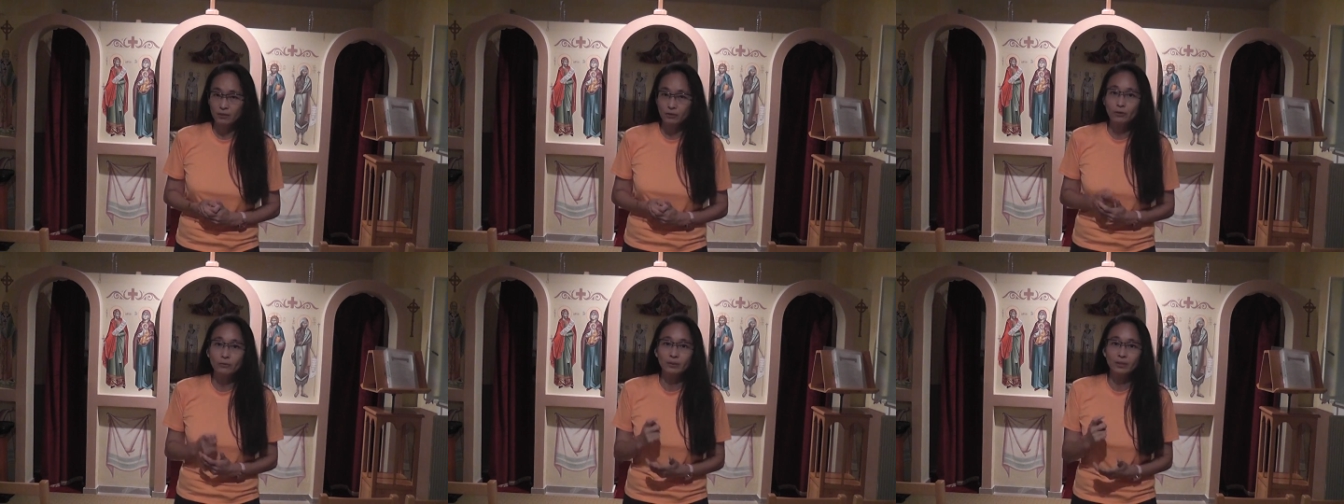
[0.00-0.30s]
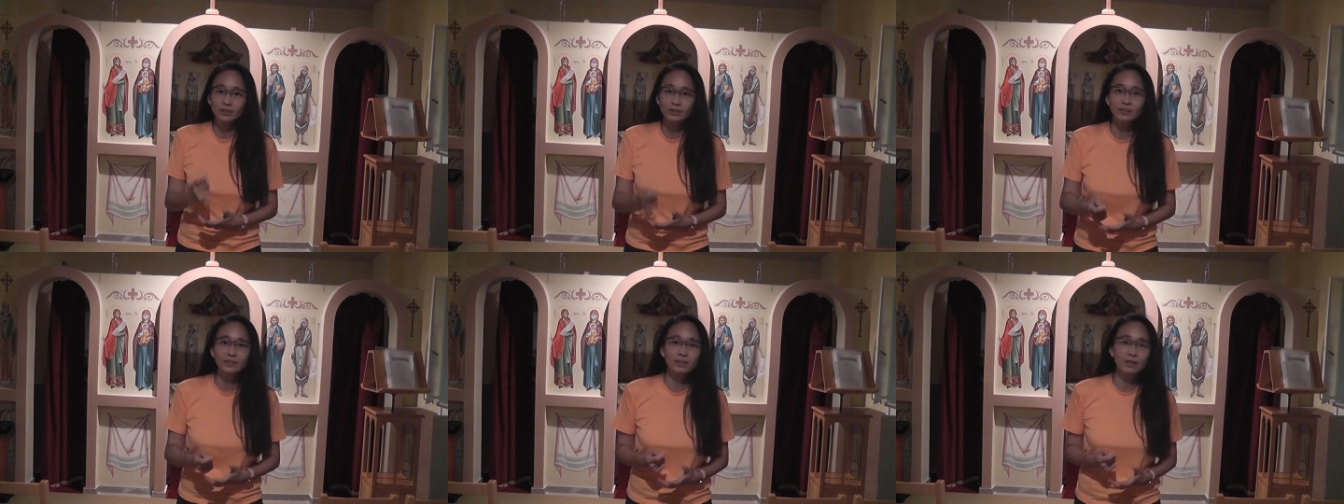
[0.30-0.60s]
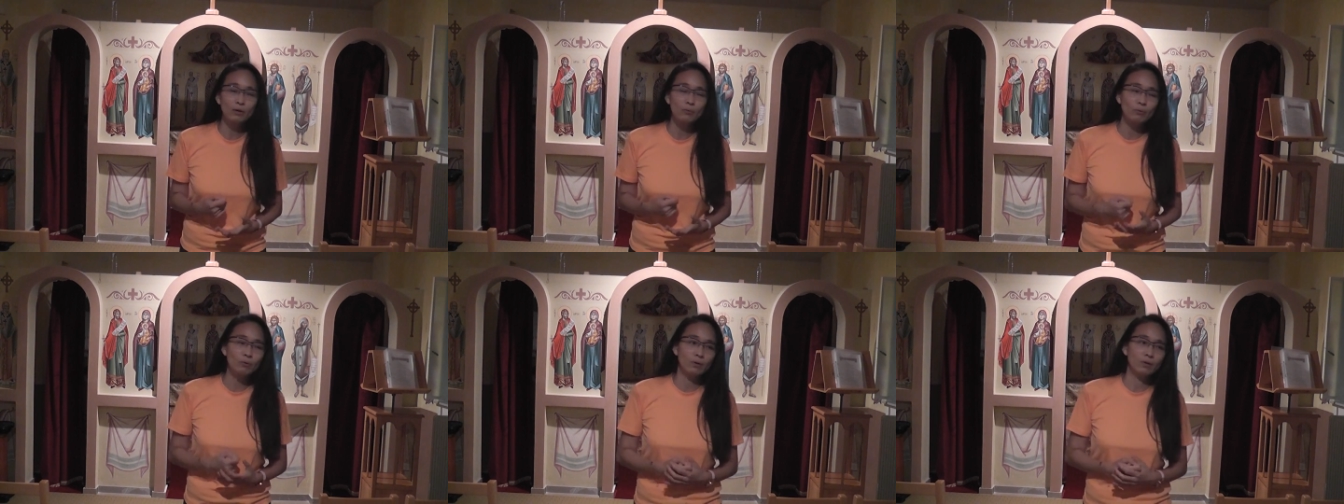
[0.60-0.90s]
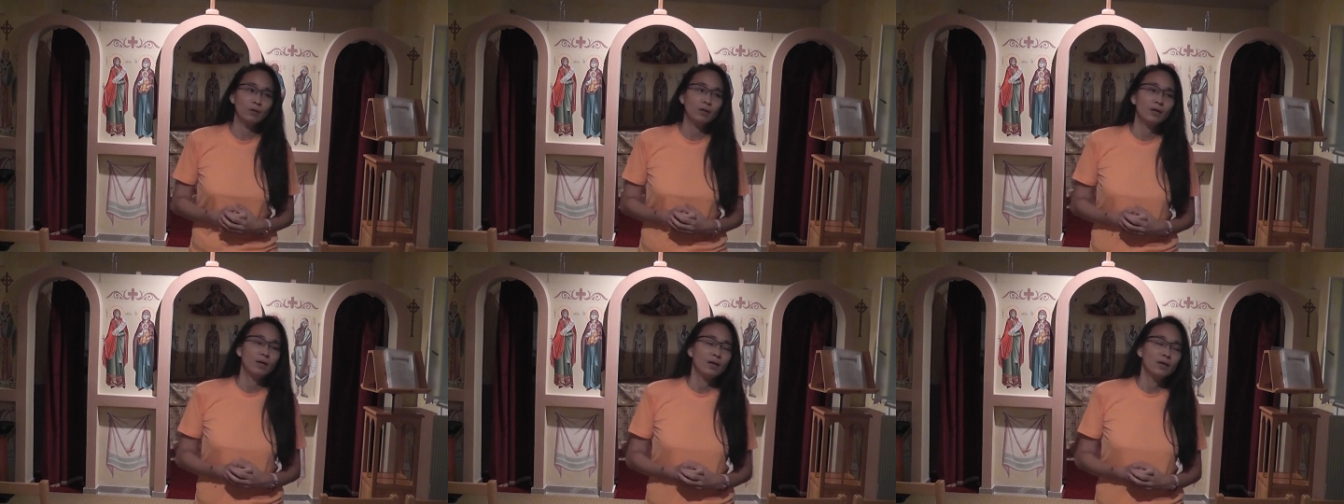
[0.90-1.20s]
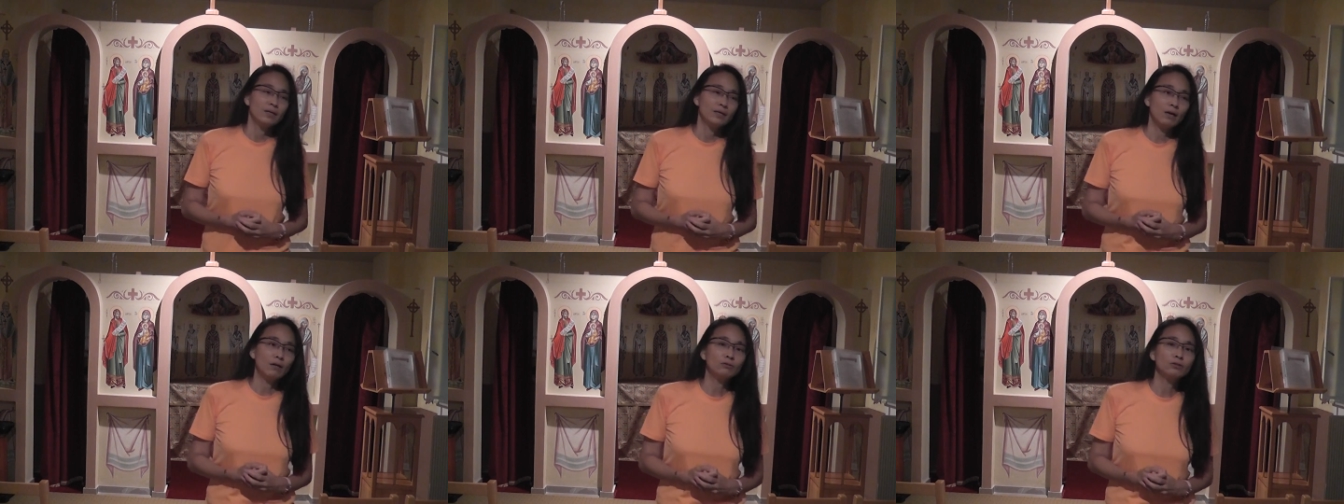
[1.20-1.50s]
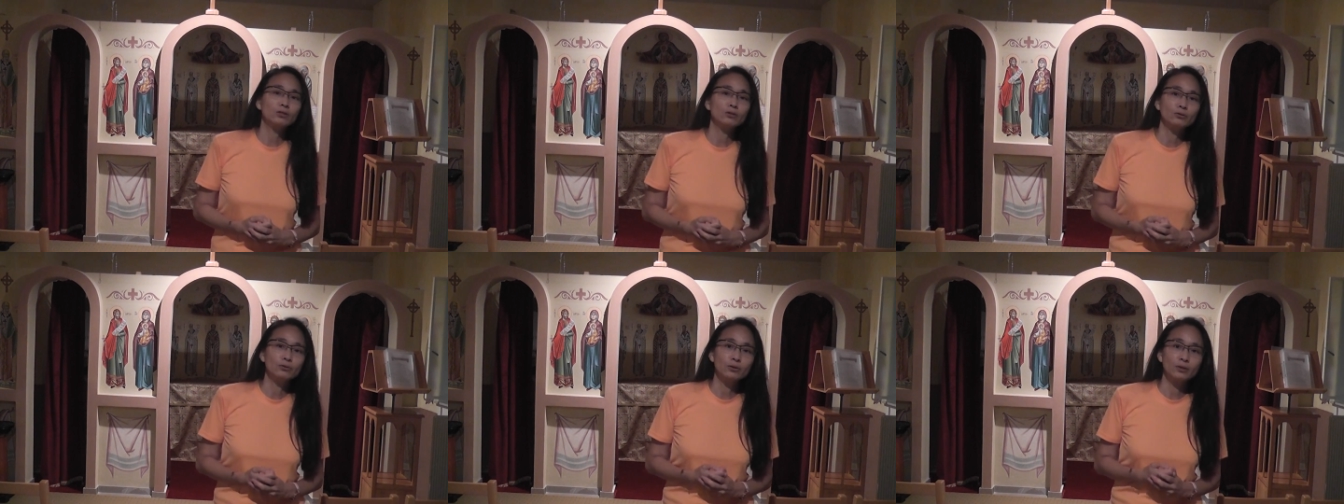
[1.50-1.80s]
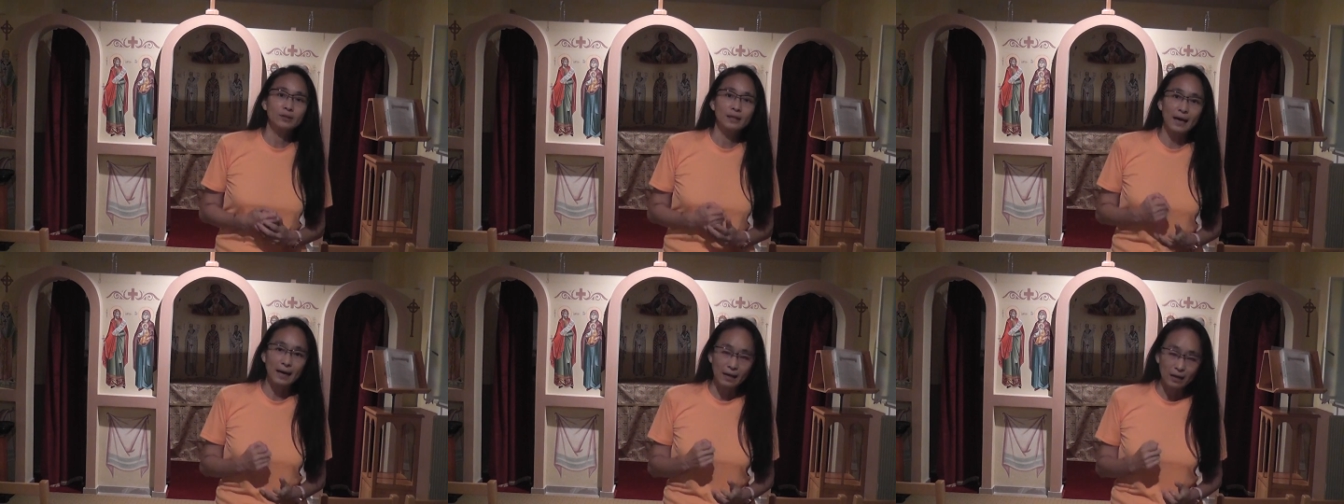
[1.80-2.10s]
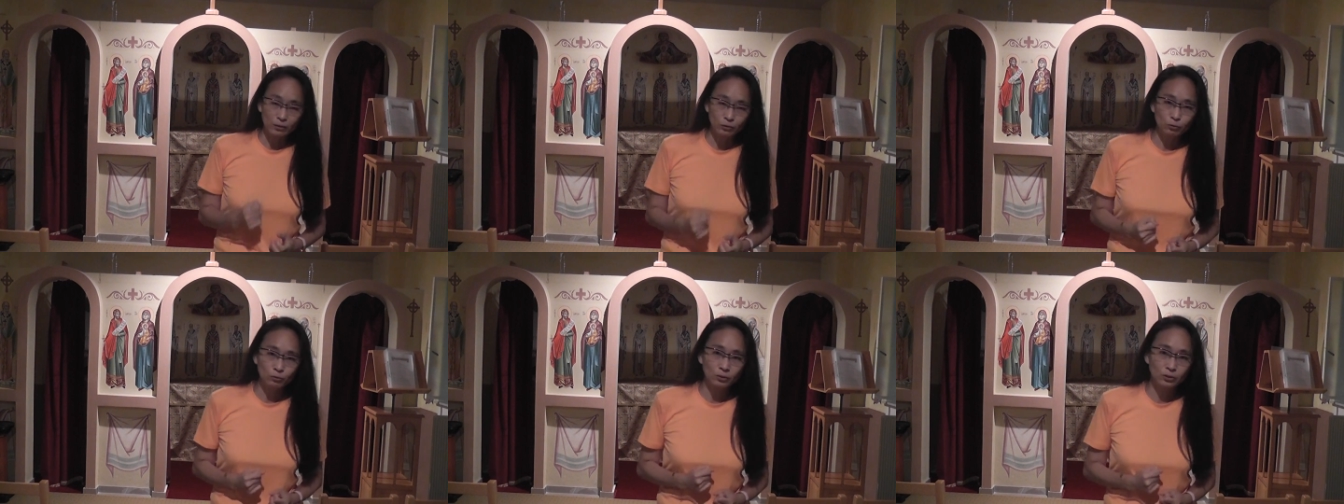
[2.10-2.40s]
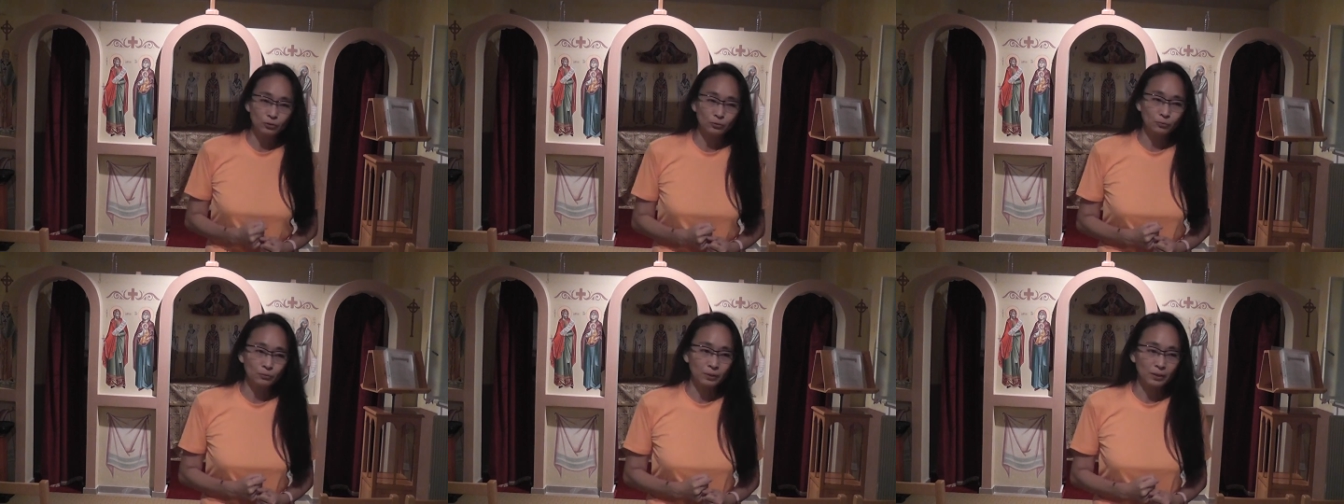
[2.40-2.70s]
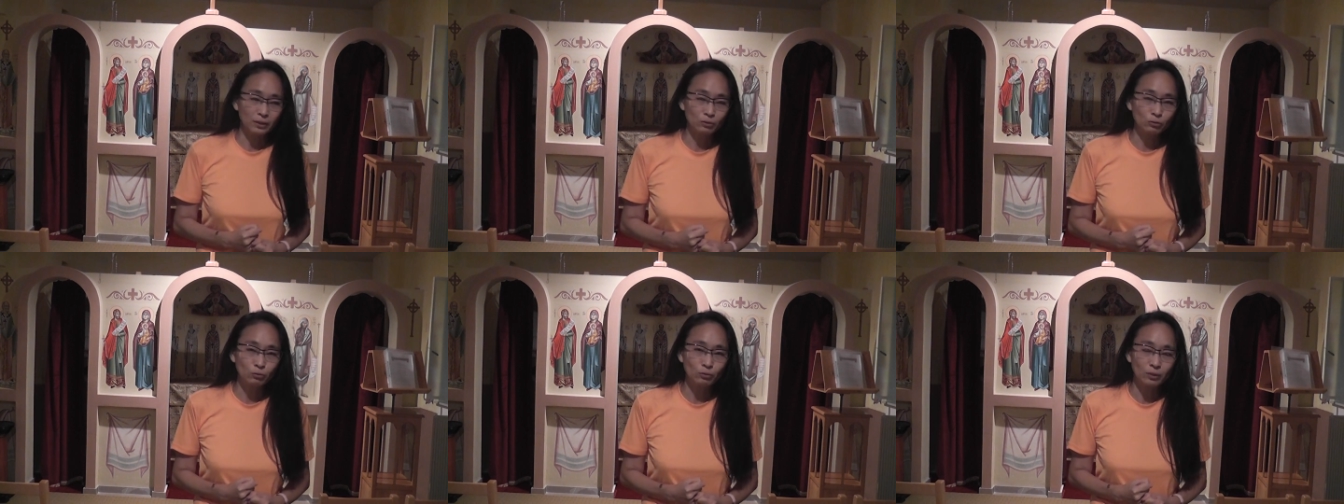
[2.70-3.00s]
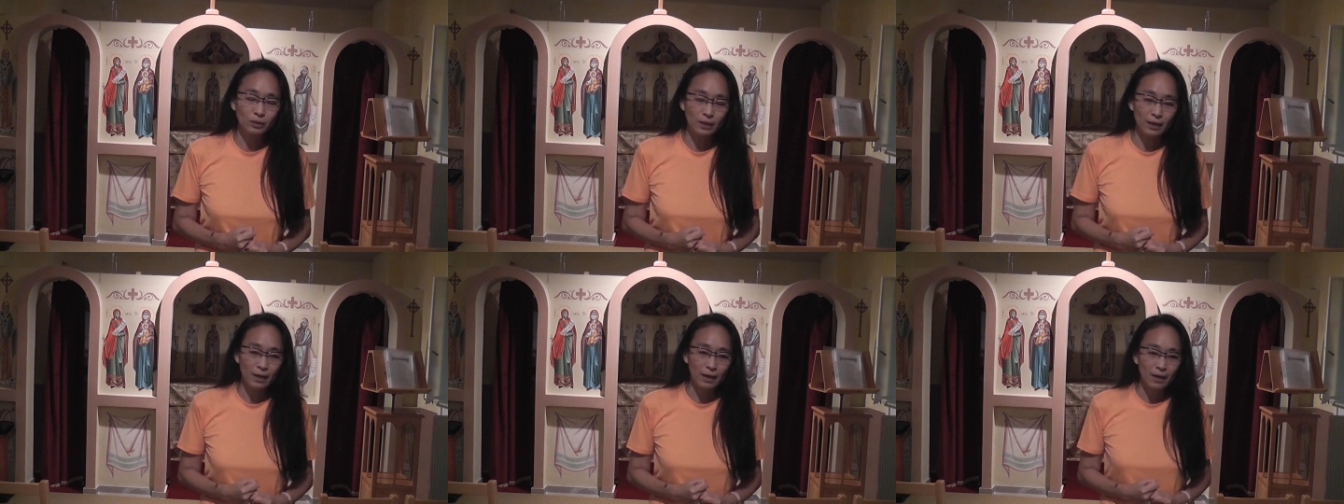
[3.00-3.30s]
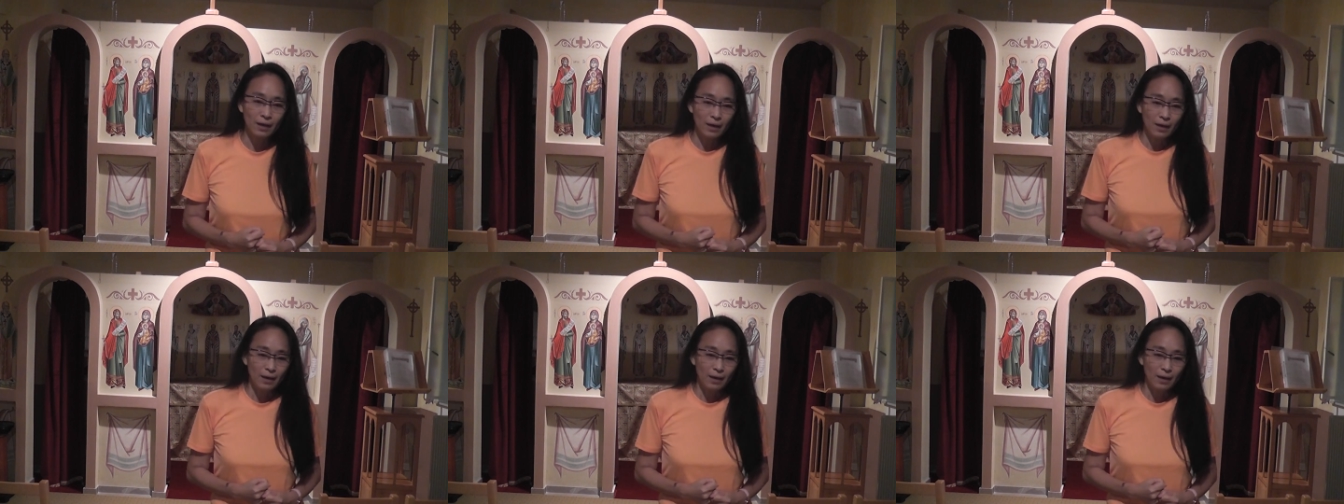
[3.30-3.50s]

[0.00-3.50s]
有的是跟我要求说他要做属灵作业，